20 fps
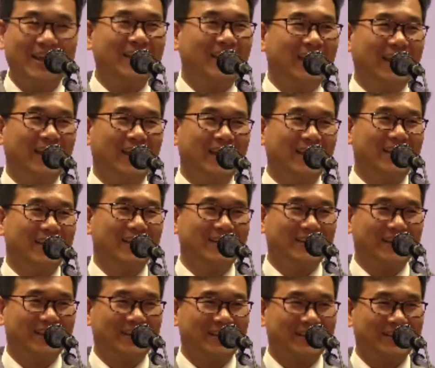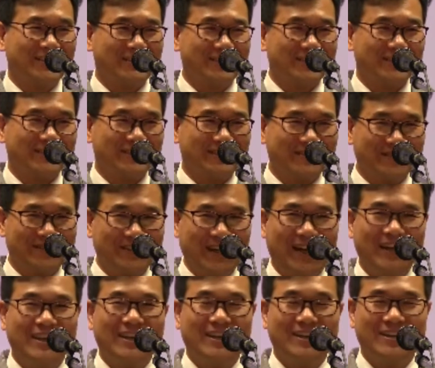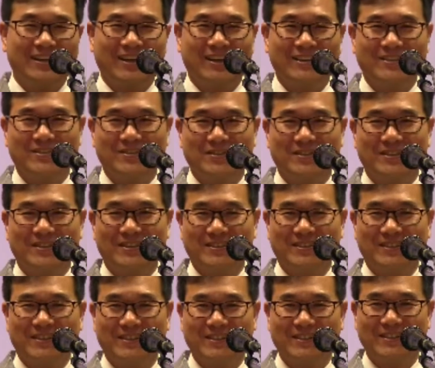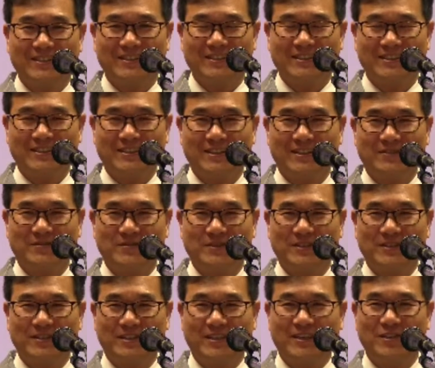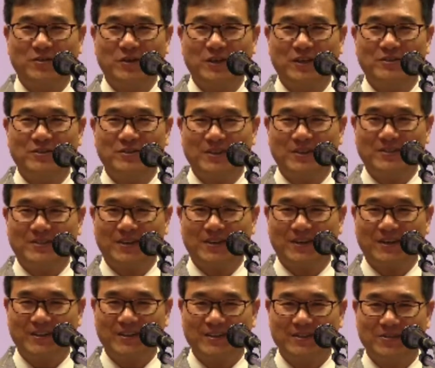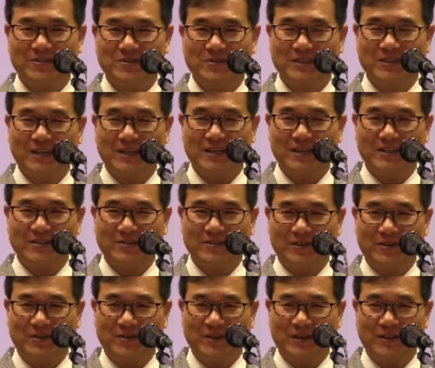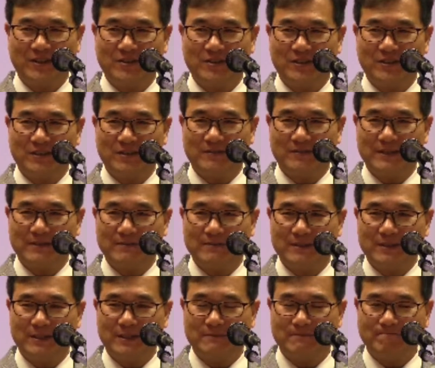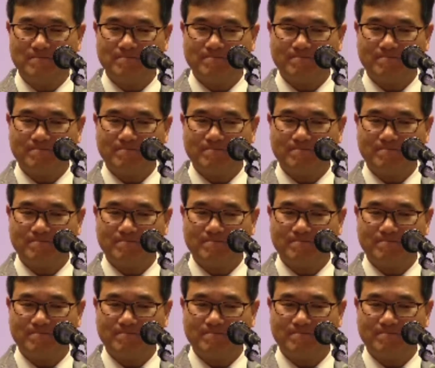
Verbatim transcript: 태에 우리 아기를 가지고 있어서 여러분들 기도해 주셔서 순산할 수 있도록 해주시기 바랍니다.